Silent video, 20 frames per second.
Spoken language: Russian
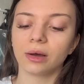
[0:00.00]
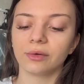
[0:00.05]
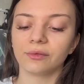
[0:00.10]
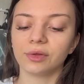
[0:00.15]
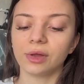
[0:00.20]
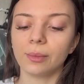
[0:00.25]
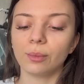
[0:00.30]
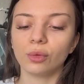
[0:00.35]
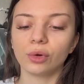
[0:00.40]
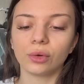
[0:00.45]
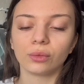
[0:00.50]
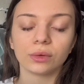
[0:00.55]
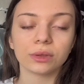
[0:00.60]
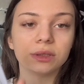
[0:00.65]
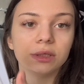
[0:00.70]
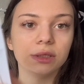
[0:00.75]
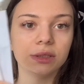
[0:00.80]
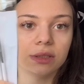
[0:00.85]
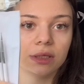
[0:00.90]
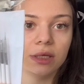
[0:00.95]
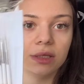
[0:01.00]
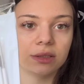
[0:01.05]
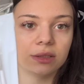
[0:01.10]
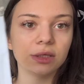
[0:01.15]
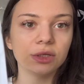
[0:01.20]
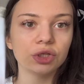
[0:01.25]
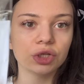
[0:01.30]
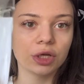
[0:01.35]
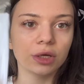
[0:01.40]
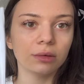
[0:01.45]
В наборе у нас есть
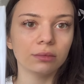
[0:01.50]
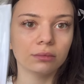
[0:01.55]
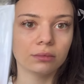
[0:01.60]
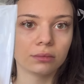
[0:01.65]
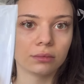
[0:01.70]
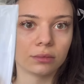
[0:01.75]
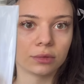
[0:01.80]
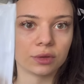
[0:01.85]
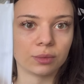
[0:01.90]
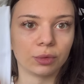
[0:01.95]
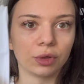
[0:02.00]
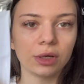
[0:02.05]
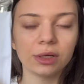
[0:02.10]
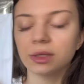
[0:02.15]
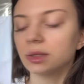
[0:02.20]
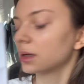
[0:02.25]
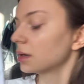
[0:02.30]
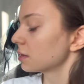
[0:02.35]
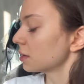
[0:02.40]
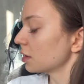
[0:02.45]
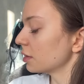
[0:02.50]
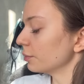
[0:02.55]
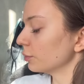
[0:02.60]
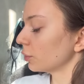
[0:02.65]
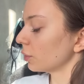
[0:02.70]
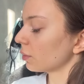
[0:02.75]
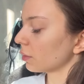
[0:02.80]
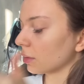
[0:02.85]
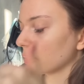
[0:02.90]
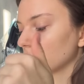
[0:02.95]
кисточки. Смотрите, как их
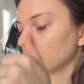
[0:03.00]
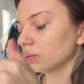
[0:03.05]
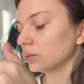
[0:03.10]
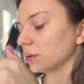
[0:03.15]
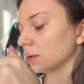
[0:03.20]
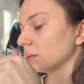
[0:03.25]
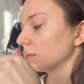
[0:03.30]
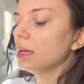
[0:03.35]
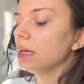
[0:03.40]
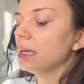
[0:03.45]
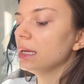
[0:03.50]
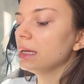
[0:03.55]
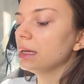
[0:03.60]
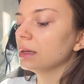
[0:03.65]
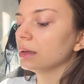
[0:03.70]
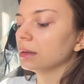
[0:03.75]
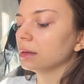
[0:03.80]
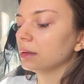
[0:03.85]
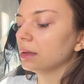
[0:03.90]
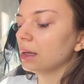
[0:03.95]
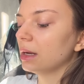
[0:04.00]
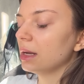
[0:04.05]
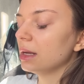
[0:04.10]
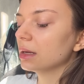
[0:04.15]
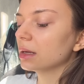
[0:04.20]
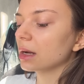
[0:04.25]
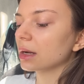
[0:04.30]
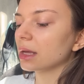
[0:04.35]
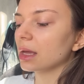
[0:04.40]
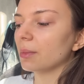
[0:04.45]
много. Круто. И
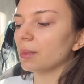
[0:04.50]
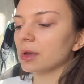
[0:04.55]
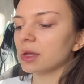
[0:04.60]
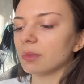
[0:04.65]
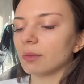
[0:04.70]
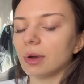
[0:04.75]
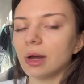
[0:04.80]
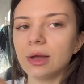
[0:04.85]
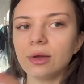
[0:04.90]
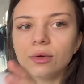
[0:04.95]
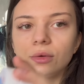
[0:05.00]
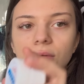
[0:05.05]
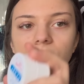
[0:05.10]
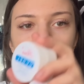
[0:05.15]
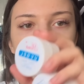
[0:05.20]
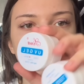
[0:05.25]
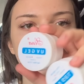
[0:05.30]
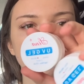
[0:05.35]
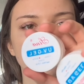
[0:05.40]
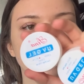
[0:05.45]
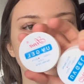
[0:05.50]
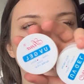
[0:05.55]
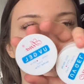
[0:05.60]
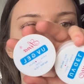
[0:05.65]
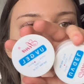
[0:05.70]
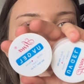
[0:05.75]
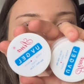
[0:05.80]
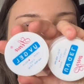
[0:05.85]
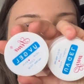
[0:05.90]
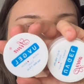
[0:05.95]
три, как я понимаю,
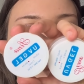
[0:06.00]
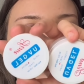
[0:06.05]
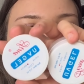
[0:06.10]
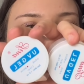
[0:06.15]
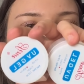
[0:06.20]
геля